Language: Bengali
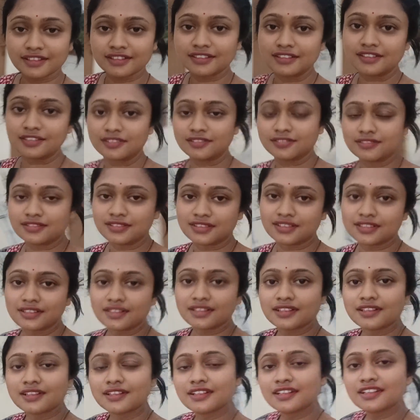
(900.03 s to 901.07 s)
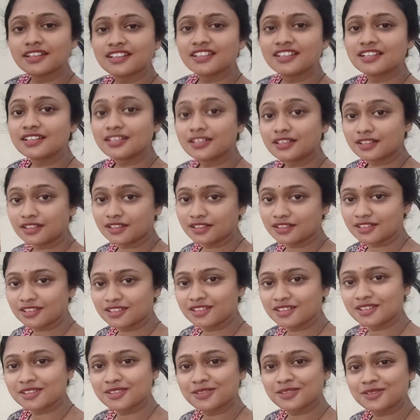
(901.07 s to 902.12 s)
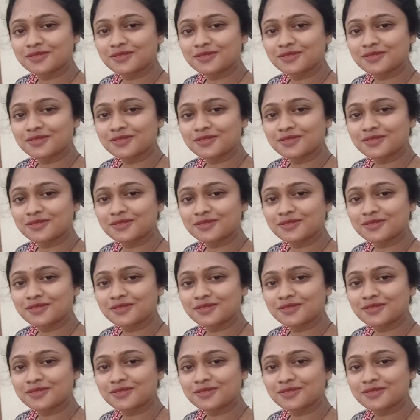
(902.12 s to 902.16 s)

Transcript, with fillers: তখন আবার তাড়াহুড়ো করে চা বানাতে হবে